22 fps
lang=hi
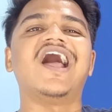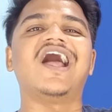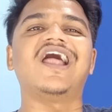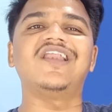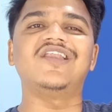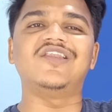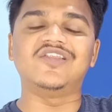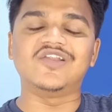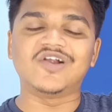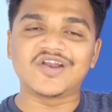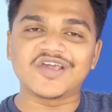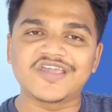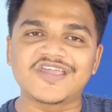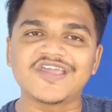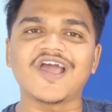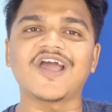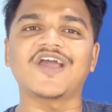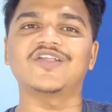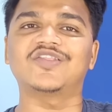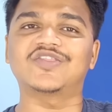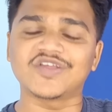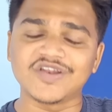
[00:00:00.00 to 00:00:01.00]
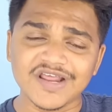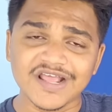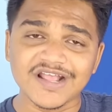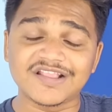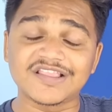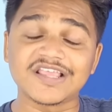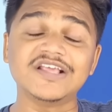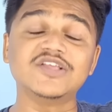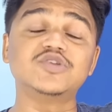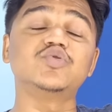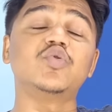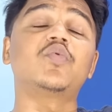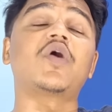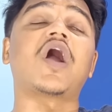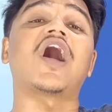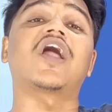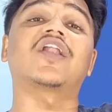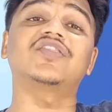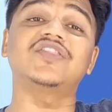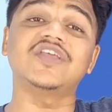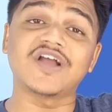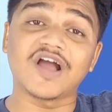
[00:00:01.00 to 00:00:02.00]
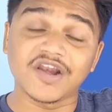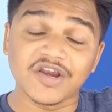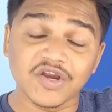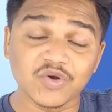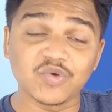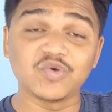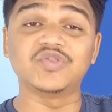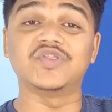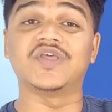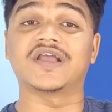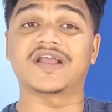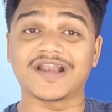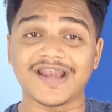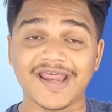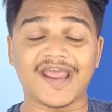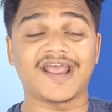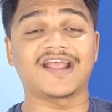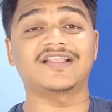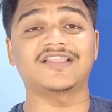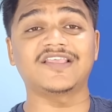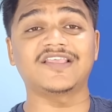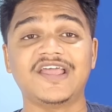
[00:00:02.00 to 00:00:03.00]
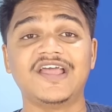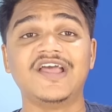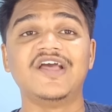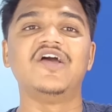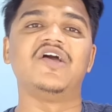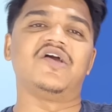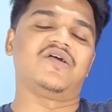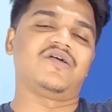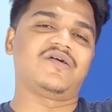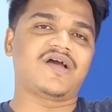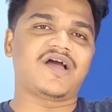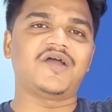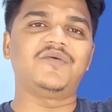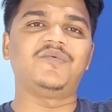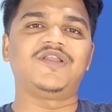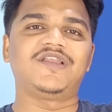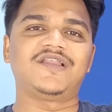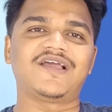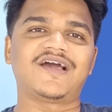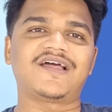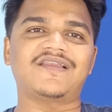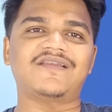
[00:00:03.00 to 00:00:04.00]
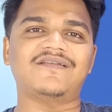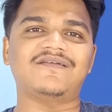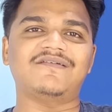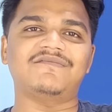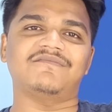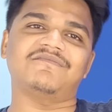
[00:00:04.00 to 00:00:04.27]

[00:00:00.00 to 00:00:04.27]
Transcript: एंड लड़कियां इतने थे जो कार्तिक आर्यन को देखने थे आई I मीन mean, यार